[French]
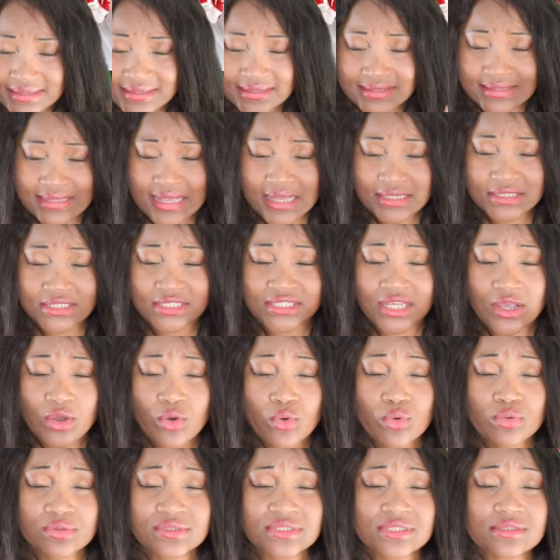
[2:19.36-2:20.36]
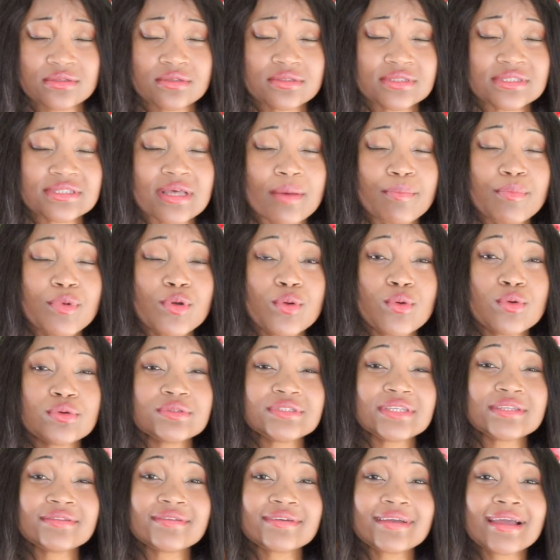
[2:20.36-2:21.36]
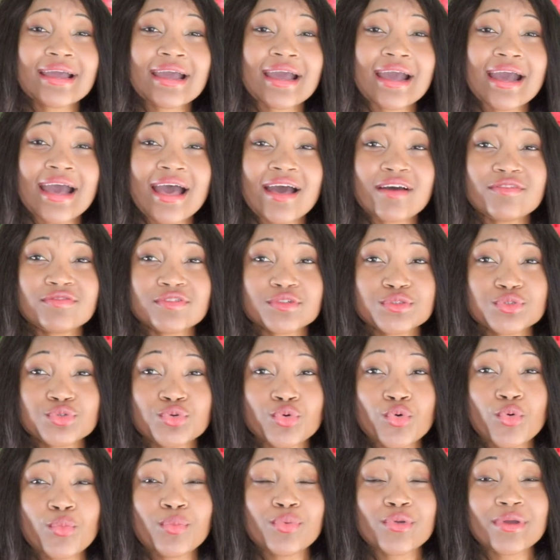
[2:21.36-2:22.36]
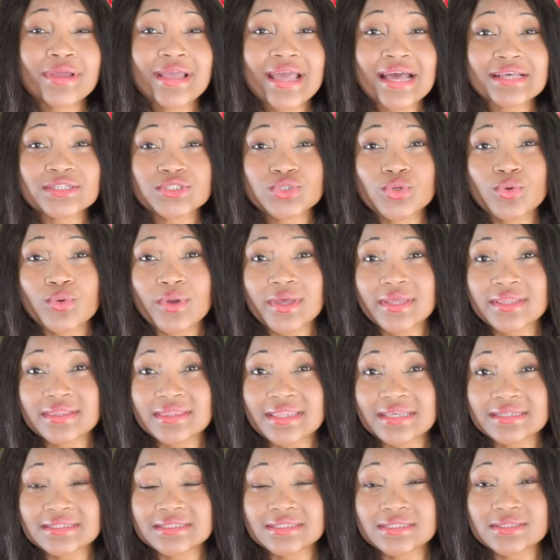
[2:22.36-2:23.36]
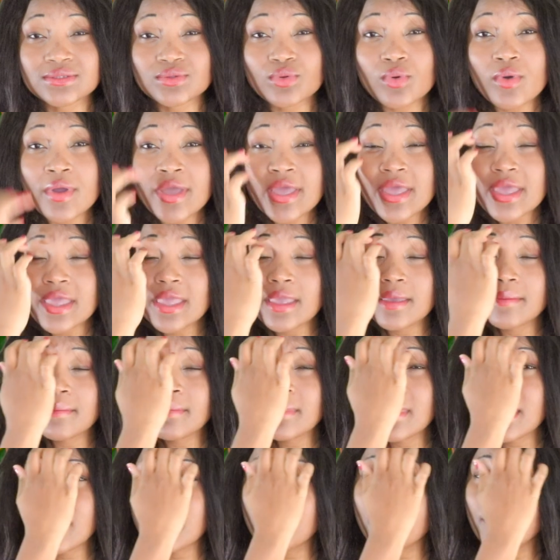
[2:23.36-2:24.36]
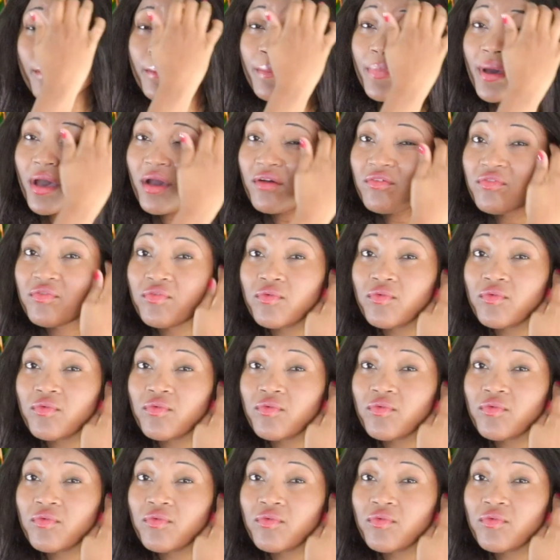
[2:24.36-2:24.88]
Sachez aussi que ça peut causer de graves troubles gastro-intestinaux et même parfois